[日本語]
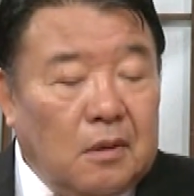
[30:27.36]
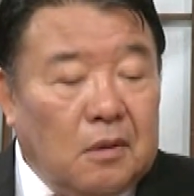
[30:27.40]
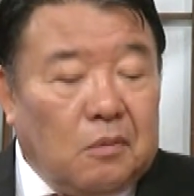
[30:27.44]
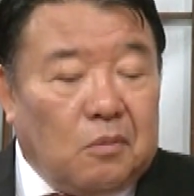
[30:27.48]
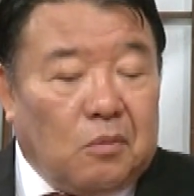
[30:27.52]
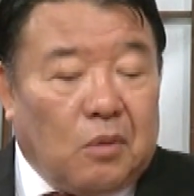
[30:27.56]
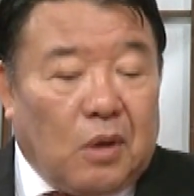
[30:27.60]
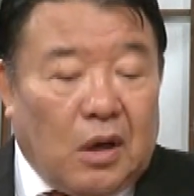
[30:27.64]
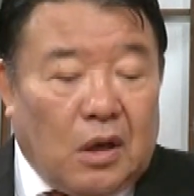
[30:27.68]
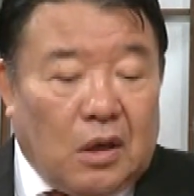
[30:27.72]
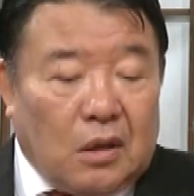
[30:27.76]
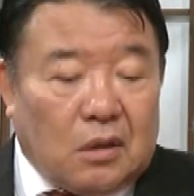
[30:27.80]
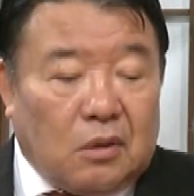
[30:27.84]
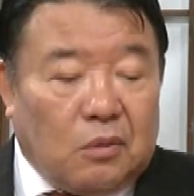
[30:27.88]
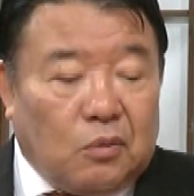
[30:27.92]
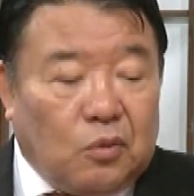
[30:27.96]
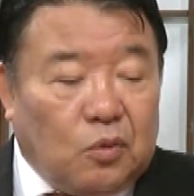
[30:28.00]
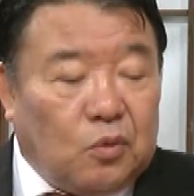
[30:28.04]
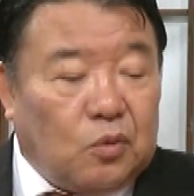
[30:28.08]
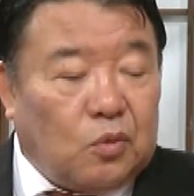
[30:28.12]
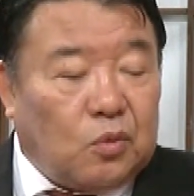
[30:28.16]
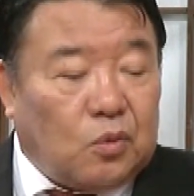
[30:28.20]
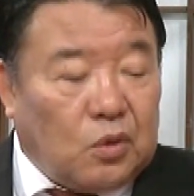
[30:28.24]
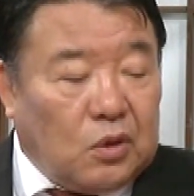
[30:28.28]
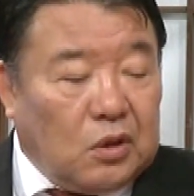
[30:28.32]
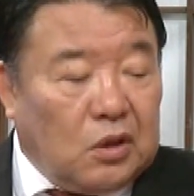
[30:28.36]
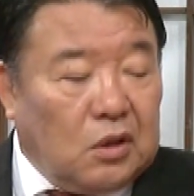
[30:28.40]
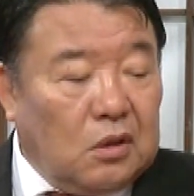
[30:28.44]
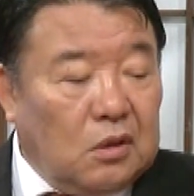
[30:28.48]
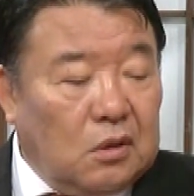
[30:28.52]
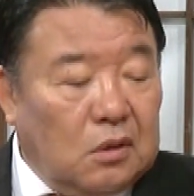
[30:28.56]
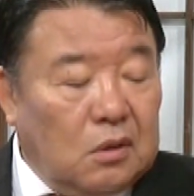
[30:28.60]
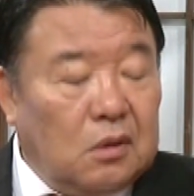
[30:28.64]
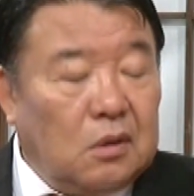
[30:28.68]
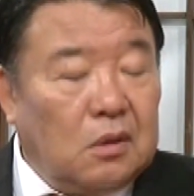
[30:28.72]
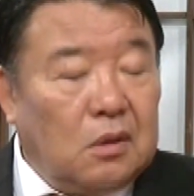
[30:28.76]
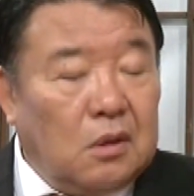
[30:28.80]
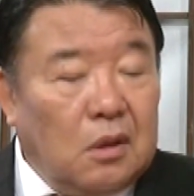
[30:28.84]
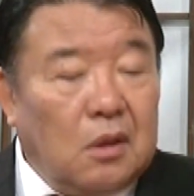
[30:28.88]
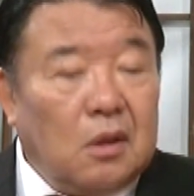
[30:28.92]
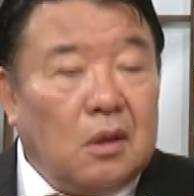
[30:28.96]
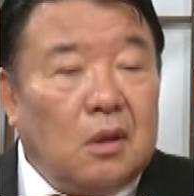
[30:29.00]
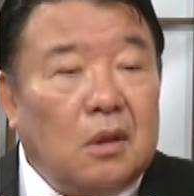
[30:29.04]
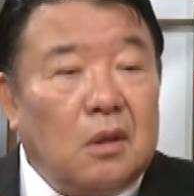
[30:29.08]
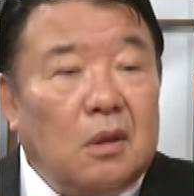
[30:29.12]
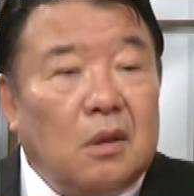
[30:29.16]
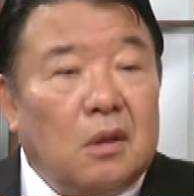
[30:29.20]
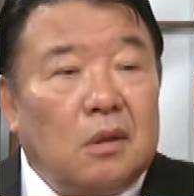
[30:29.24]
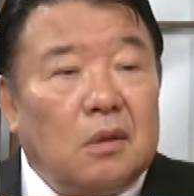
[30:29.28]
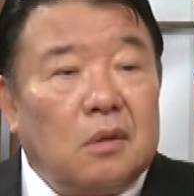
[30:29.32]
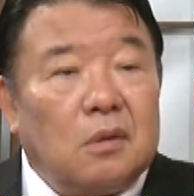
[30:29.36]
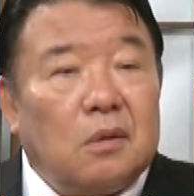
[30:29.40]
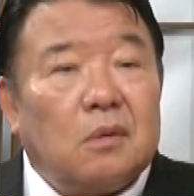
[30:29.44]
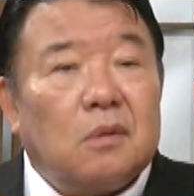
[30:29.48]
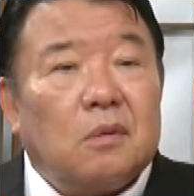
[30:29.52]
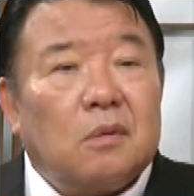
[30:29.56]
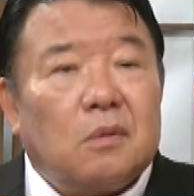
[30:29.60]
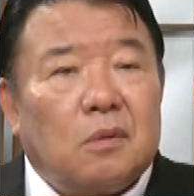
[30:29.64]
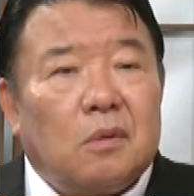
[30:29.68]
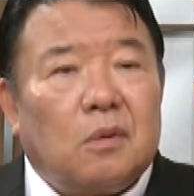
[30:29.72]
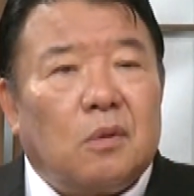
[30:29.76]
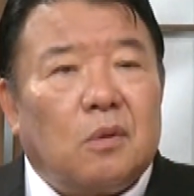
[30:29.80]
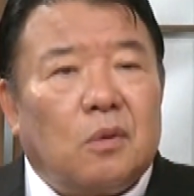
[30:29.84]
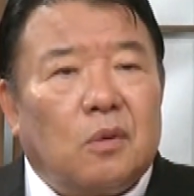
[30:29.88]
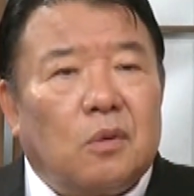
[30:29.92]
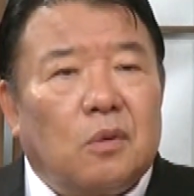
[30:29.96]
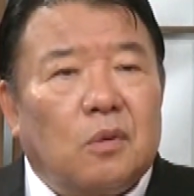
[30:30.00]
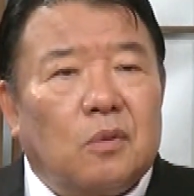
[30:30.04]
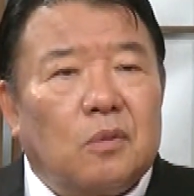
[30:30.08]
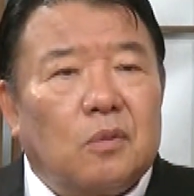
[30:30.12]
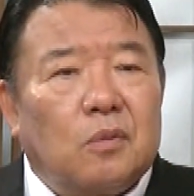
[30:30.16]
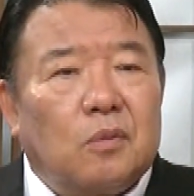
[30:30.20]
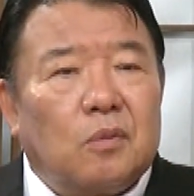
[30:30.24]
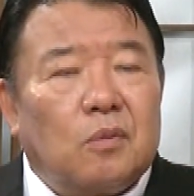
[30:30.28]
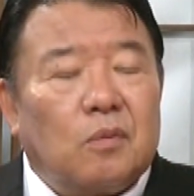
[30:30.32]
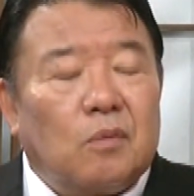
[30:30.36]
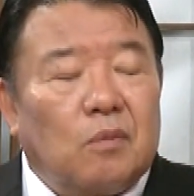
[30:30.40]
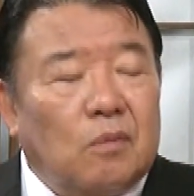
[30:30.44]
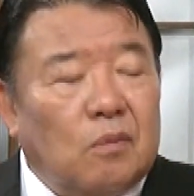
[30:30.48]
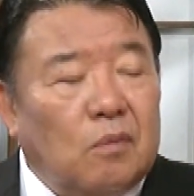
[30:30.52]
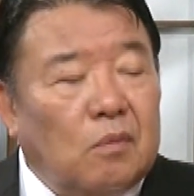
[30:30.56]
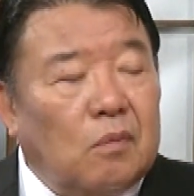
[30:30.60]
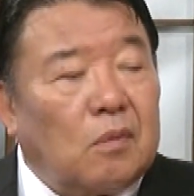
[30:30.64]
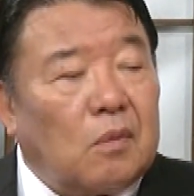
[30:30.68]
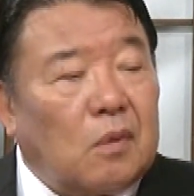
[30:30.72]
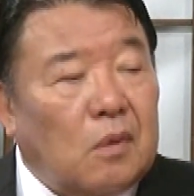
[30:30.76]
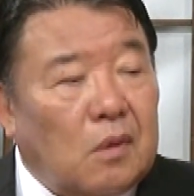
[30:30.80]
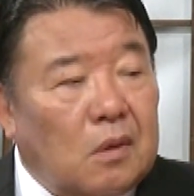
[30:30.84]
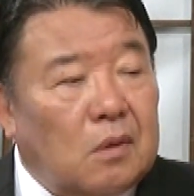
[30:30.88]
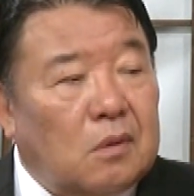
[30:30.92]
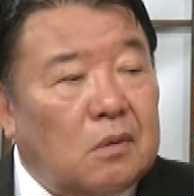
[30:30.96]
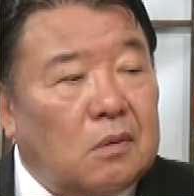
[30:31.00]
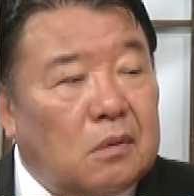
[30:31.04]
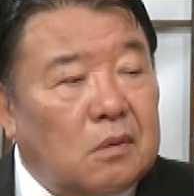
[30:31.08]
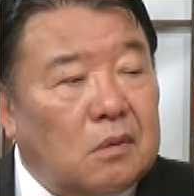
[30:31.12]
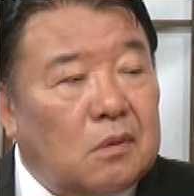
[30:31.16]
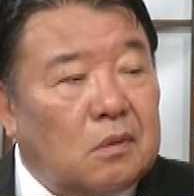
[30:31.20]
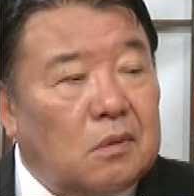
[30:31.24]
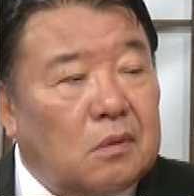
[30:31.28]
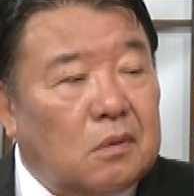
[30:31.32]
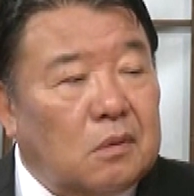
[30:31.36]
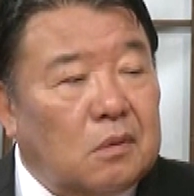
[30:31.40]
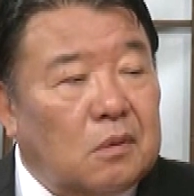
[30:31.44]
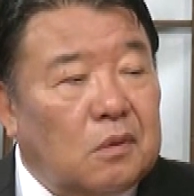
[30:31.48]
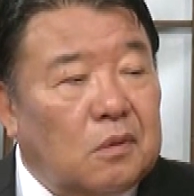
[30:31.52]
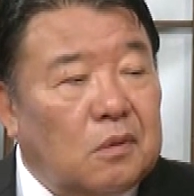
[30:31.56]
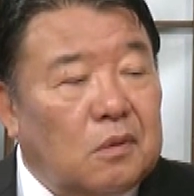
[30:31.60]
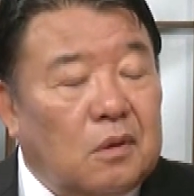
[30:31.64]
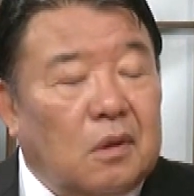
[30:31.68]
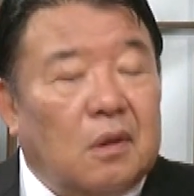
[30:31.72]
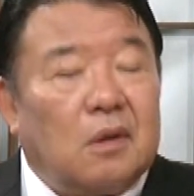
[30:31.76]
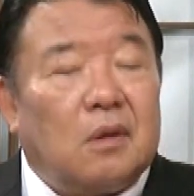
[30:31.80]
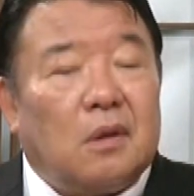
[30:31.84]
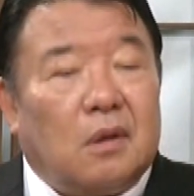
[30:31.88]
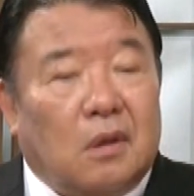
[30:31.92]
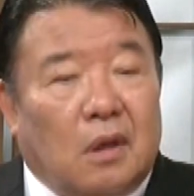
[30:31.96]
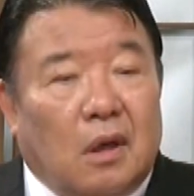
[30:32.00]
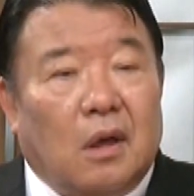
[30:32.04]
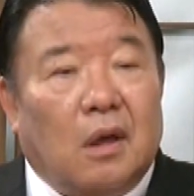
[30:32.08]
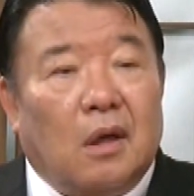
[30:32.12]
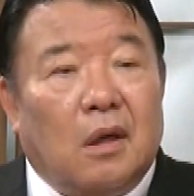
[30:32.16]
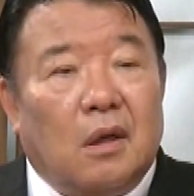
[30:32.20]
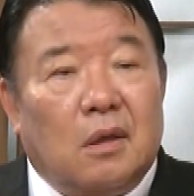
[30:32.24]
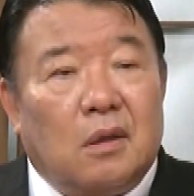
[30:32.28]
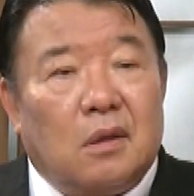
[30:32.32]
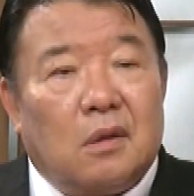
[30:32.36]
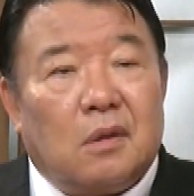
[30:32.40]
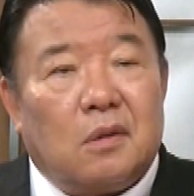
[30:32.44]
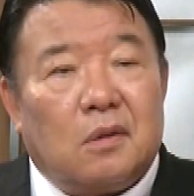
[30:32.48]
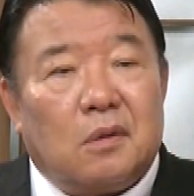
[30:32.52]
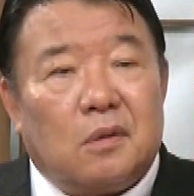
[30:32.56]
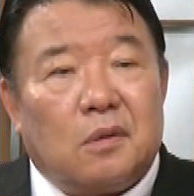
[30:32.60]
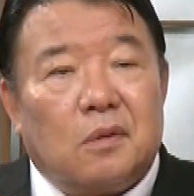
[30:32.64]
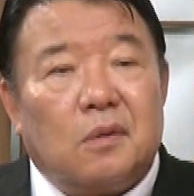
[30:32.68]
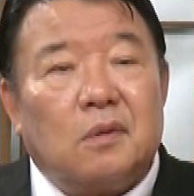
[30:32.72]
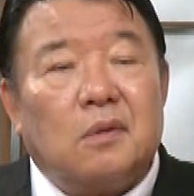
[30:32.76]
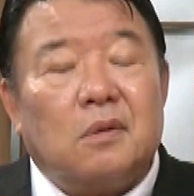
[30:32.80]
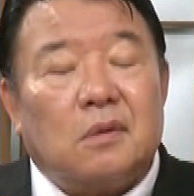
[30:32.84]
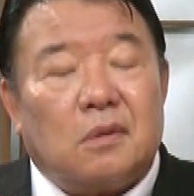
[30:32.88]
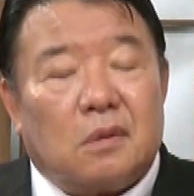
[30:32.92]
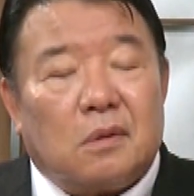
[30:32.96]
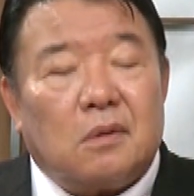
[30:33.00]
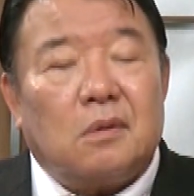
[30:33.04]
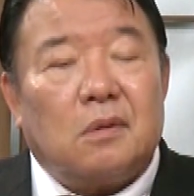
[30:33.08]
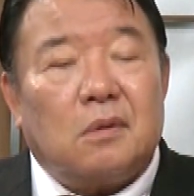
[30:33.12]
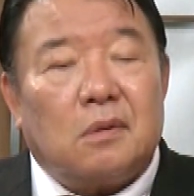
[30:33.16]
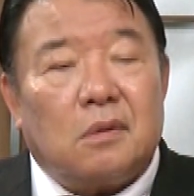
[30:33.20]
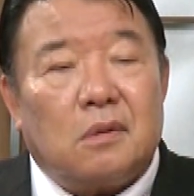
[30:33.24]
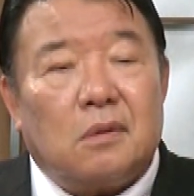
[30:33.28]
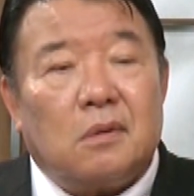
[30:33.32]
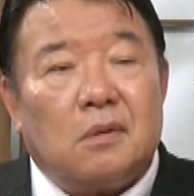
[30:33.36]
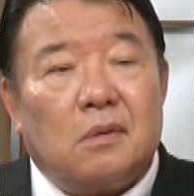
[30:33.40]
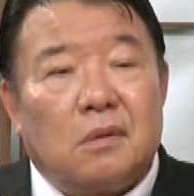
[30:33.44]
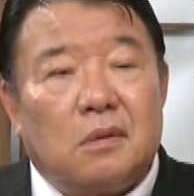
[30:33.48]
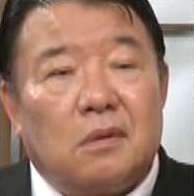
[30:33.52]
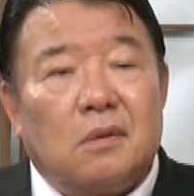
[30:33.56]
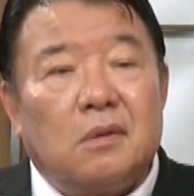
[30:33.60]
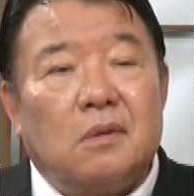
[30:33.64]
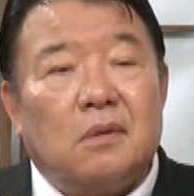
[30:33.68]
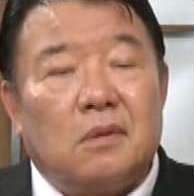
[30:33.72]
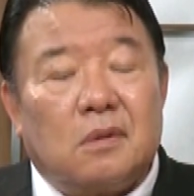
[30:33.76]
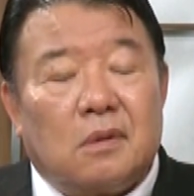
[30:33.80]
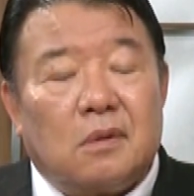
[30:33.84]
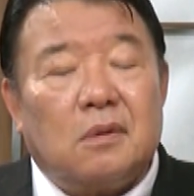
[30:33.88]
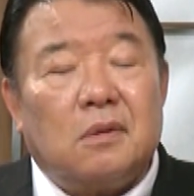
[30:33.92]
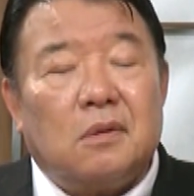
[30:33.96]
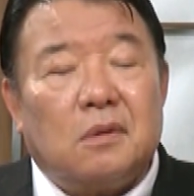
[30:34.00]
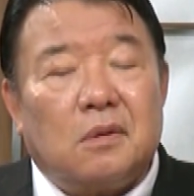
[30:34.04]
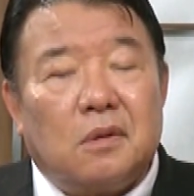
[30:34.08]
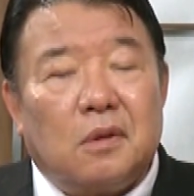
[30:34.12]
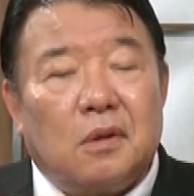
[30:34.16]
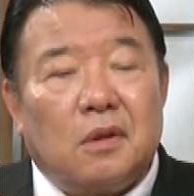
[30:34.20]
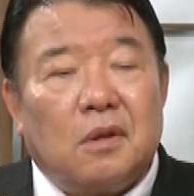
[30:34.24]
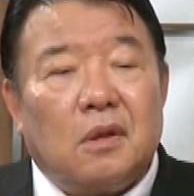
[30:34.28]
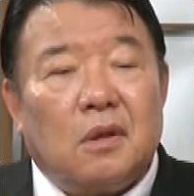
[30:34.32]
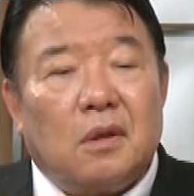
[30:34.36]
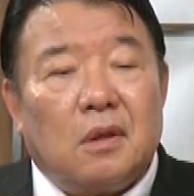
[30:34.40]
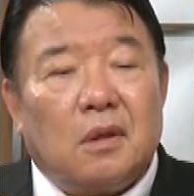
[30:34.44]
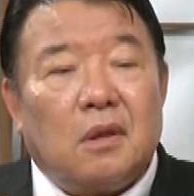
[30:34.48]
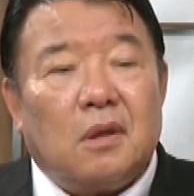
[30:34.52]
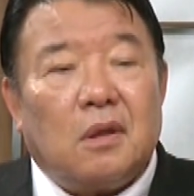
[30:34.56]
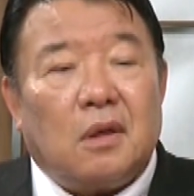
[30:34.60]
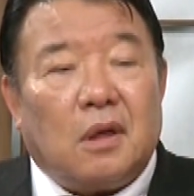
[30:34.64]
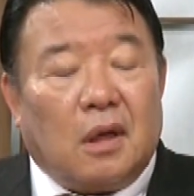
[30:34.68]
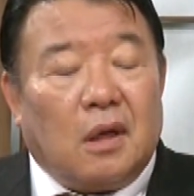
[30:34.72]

まあでも本当にでも僕ならさっさと、うん、僕が安倍首相でしたらね、はい、どっちみちさ、